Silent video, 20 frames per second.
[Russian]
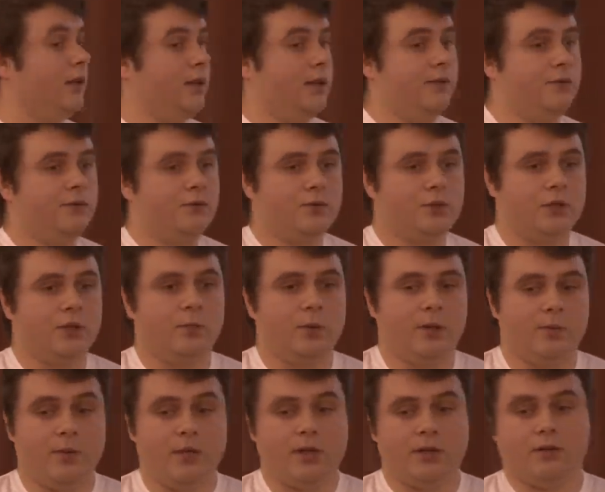И в нужный
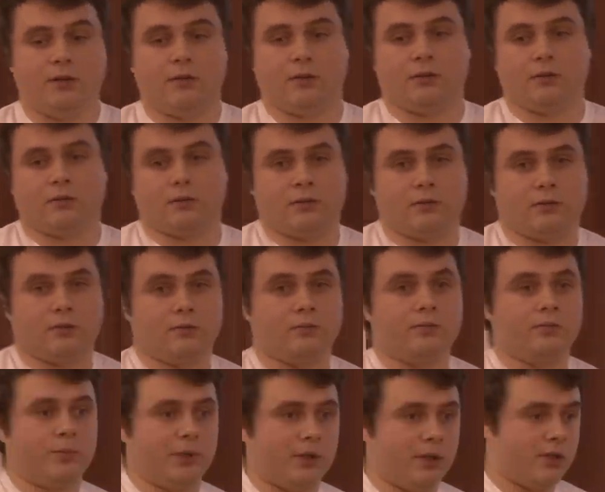момент э,
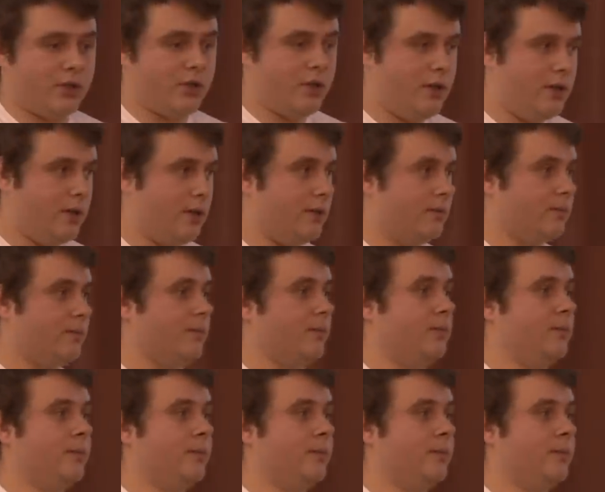приложение